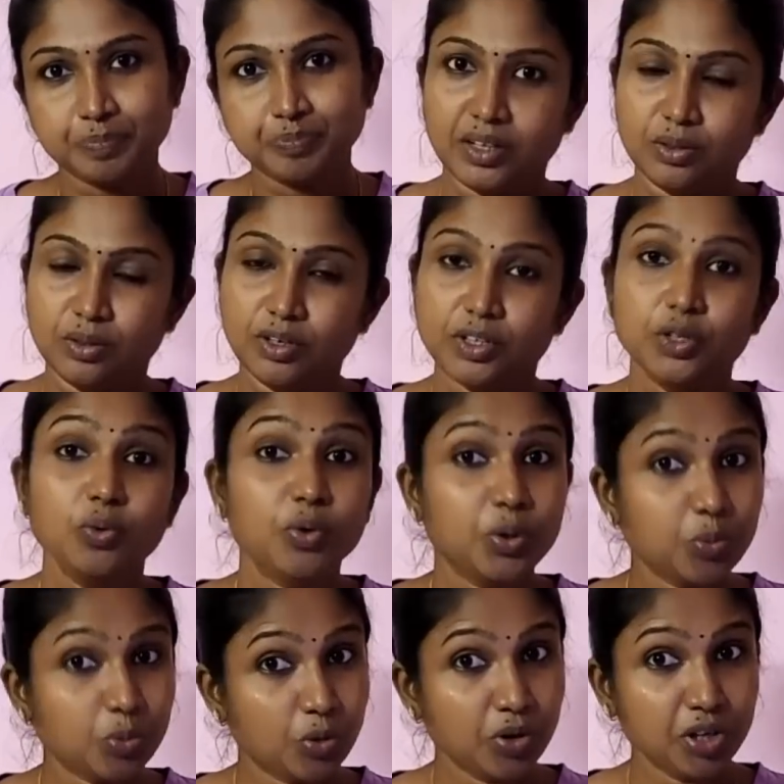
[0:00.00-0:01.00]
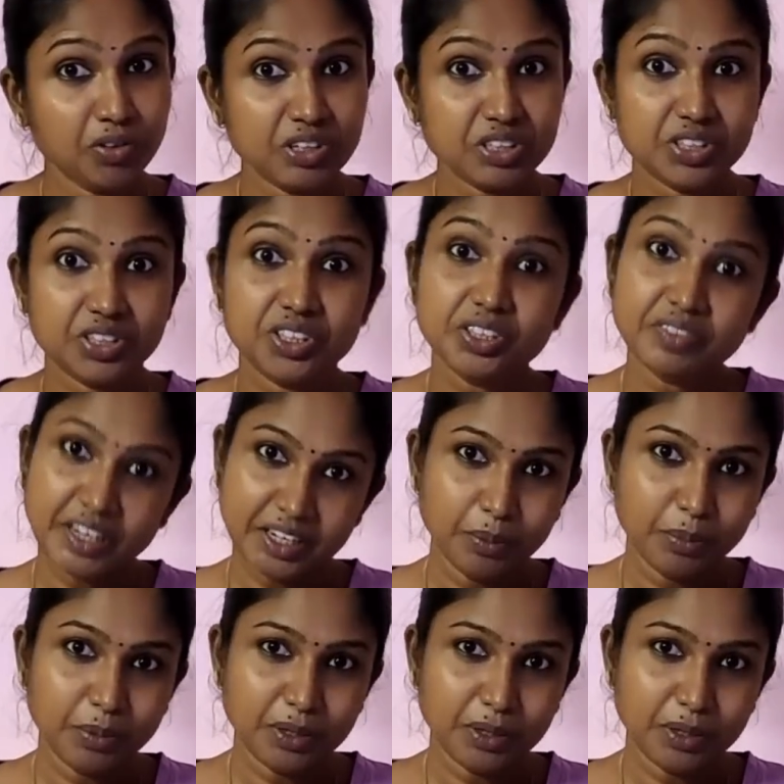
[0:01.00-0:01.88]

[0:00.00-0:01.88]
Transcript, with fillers: நான் சொல்கிறது ஒரு மோட்டிவேஷனுக்கு வெயிட்டை